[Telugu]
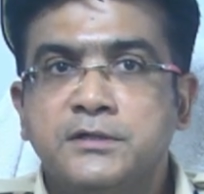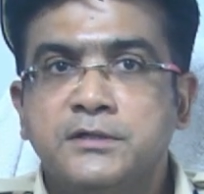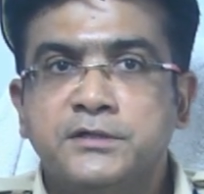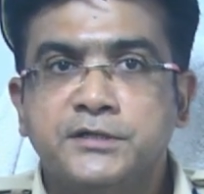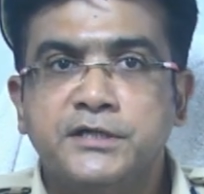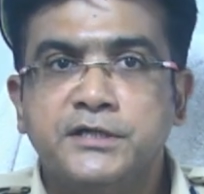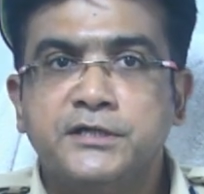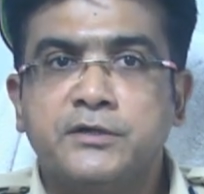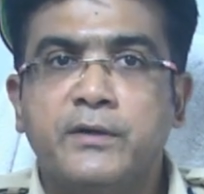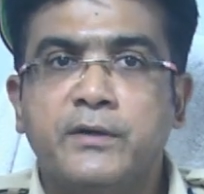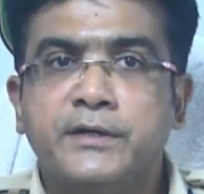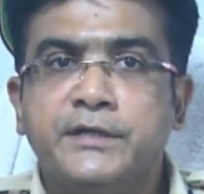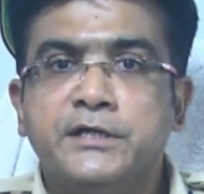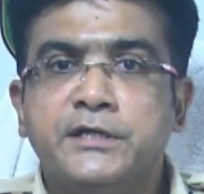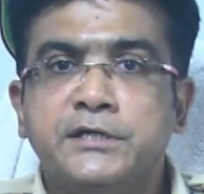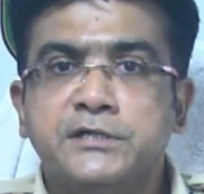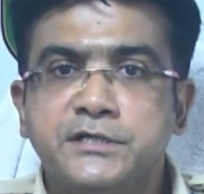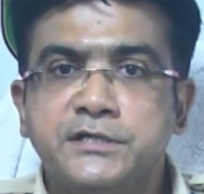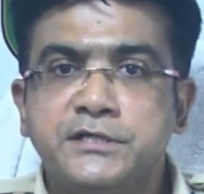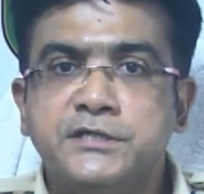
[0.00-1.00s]
చిన్న
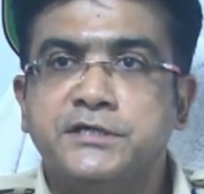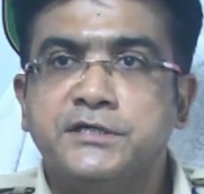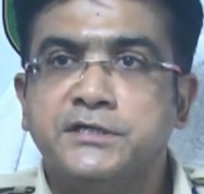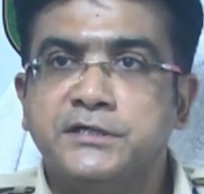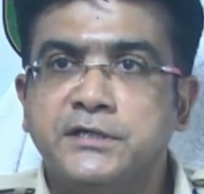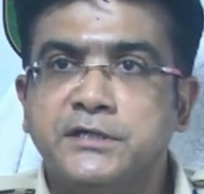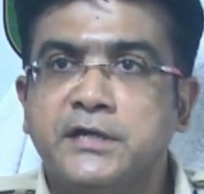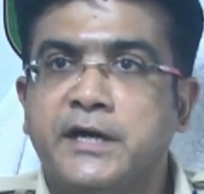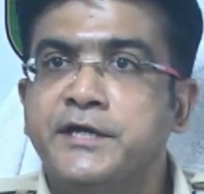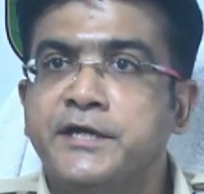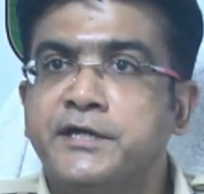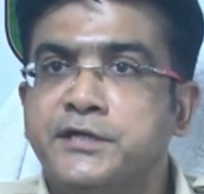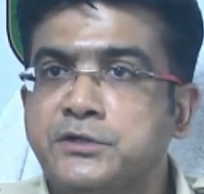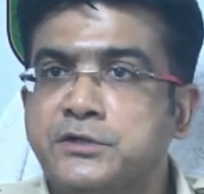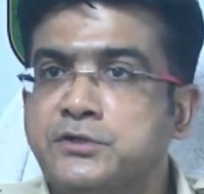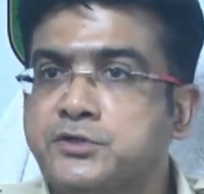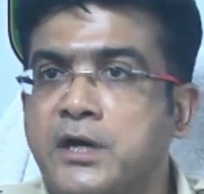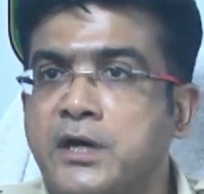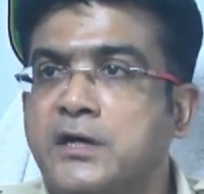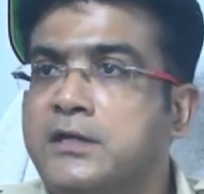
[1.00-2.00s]
క్వాంటిటీస్ నుంచి చిన్న చిన్న
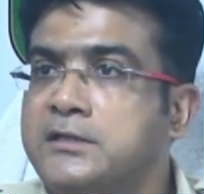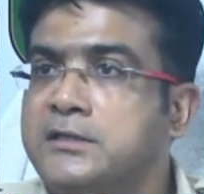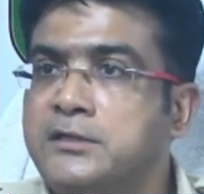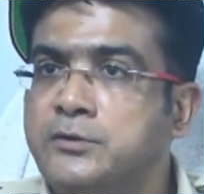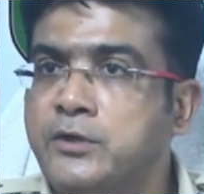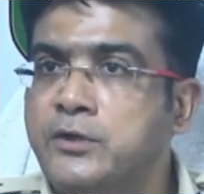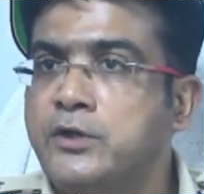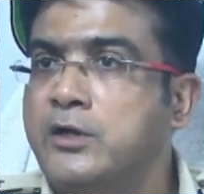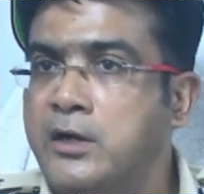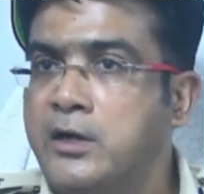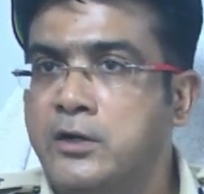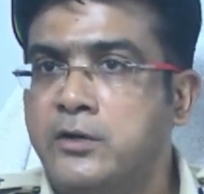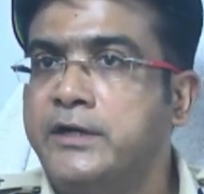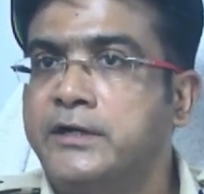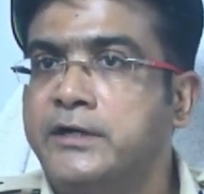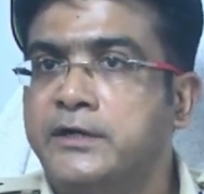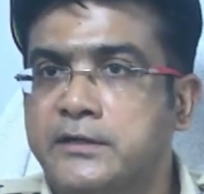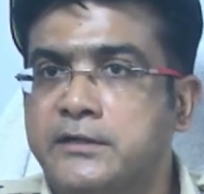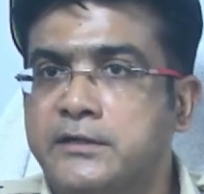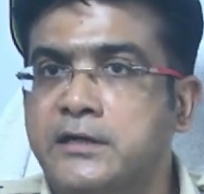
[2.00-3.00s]
అడిక్షన్కి స్టార్ట్ అవుతుంది ఇది కూడా
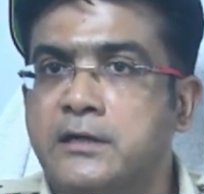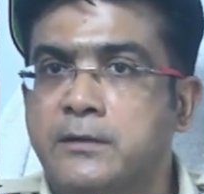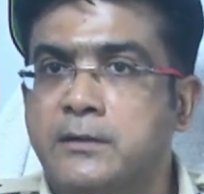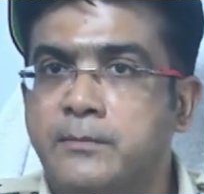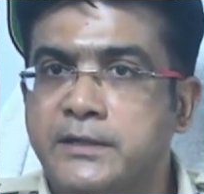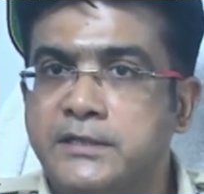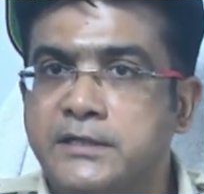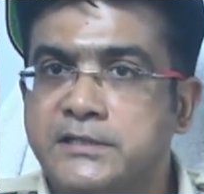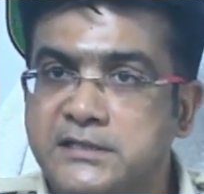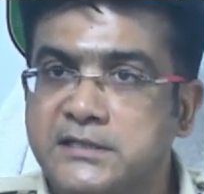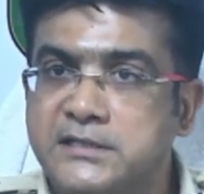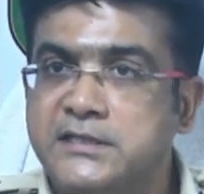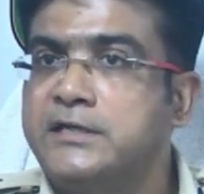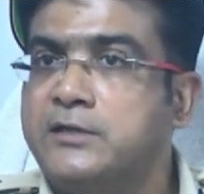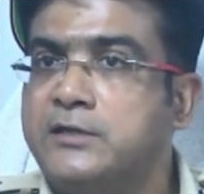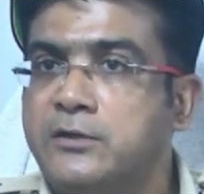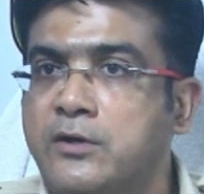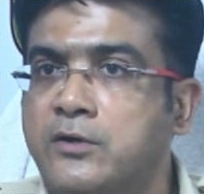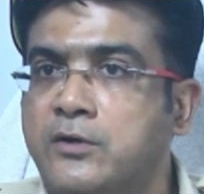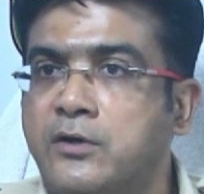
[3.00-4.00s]
నార్కాటిక్ డ్రగ్గే కాబట్టి
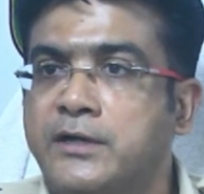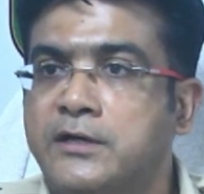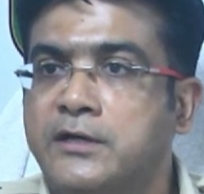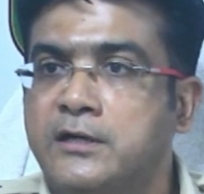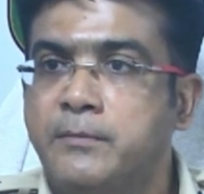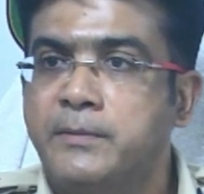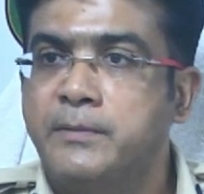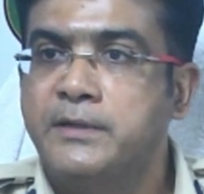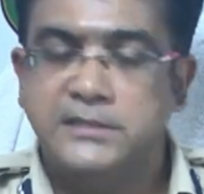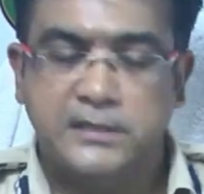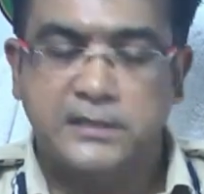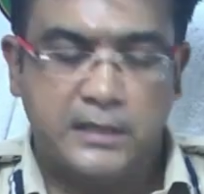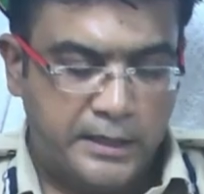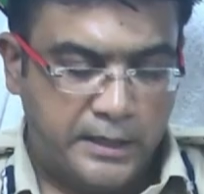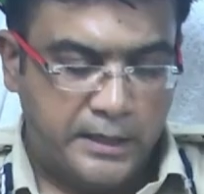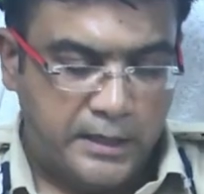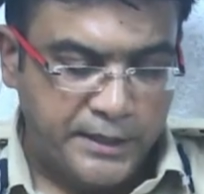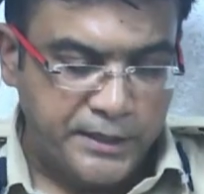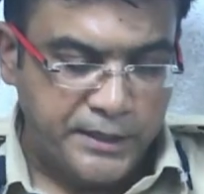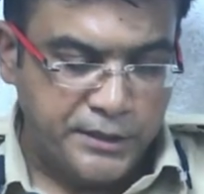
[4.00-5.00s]
సింథటిక్ నార్కాటిక్ కాబట్టి
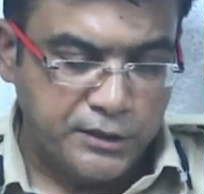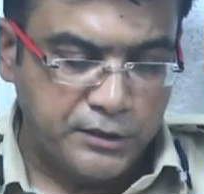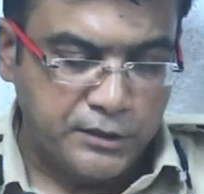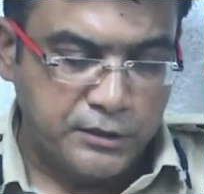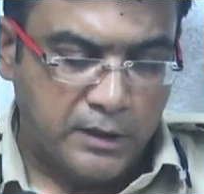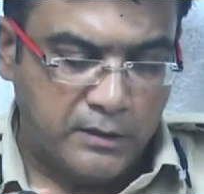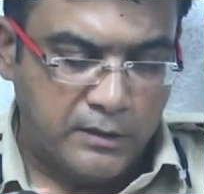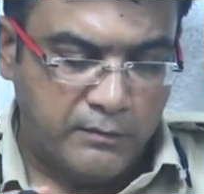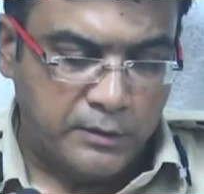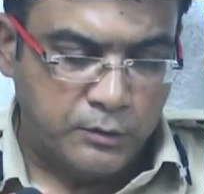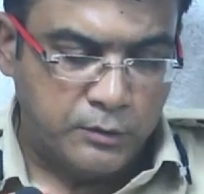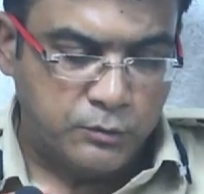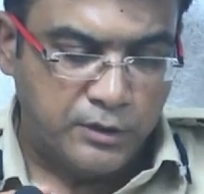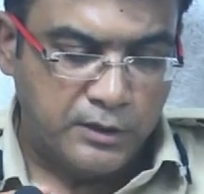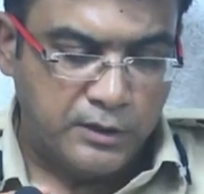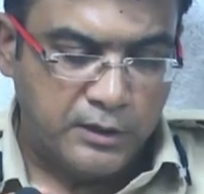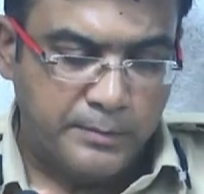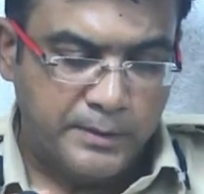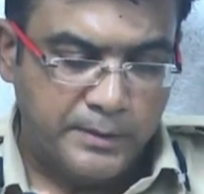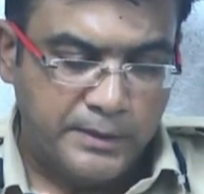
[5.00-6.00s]
అడిక్షన్కు అలవాటు
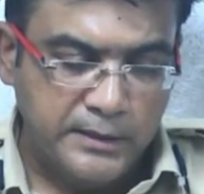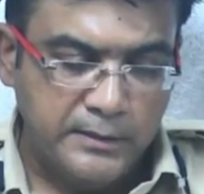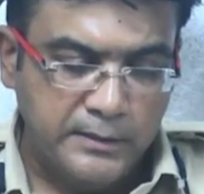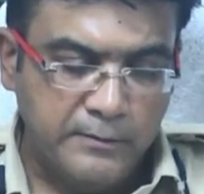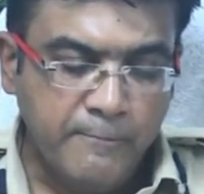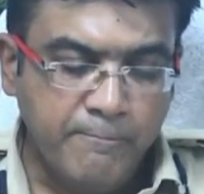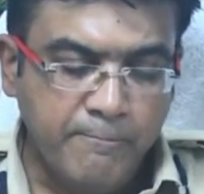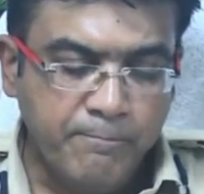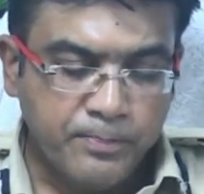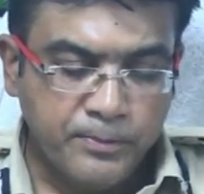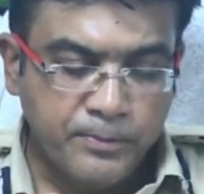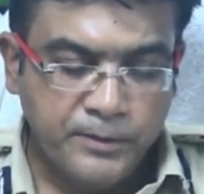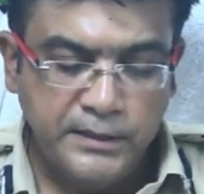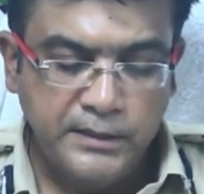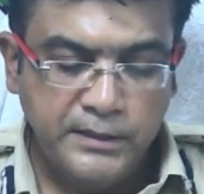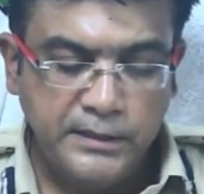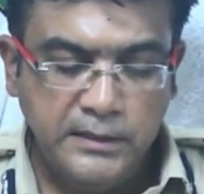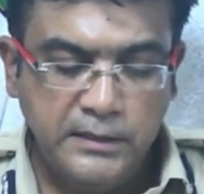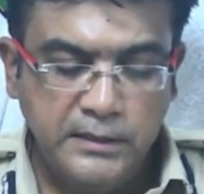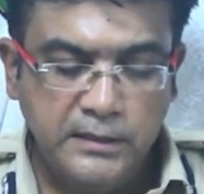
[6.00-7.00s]
అవుతుంది కాబట్టి
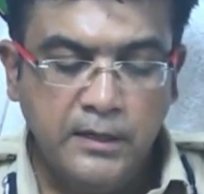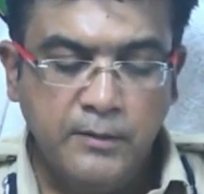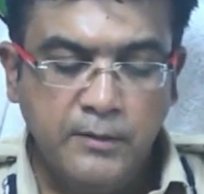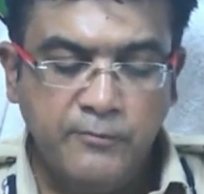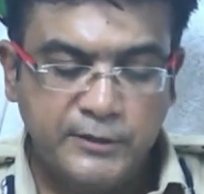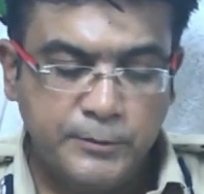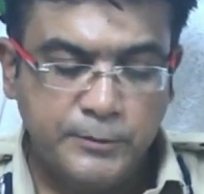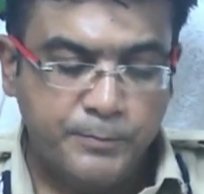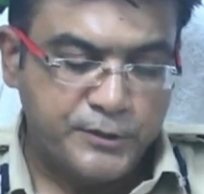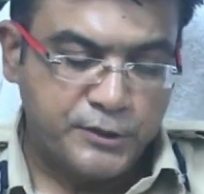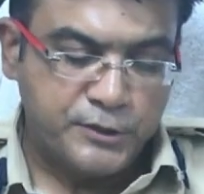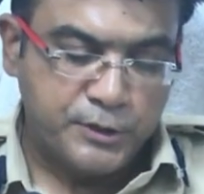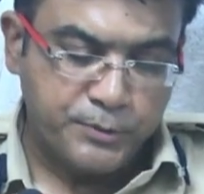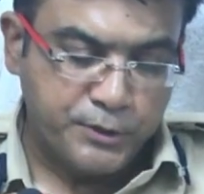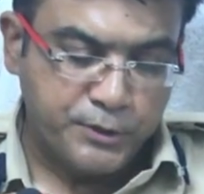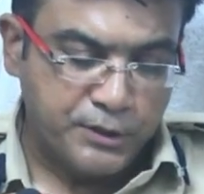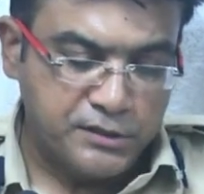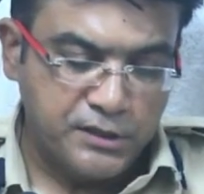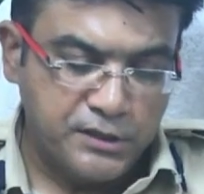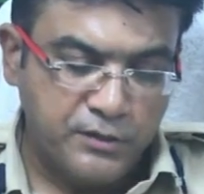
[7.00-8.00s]
దీన్ని విత్
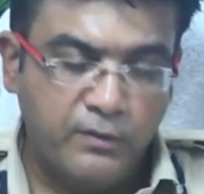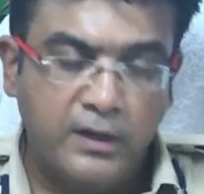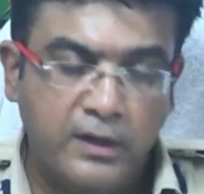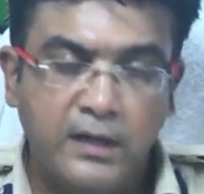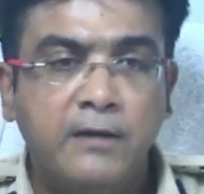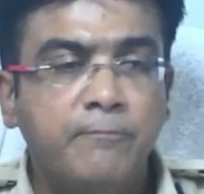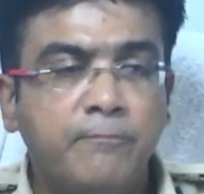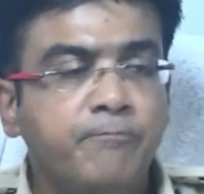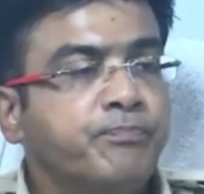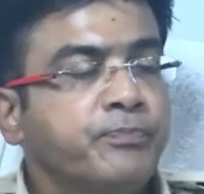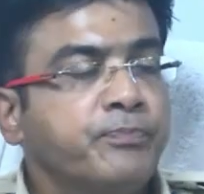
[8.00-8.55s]
ప్రిస్క్రిప్షన్స్ ఇవ్వాలా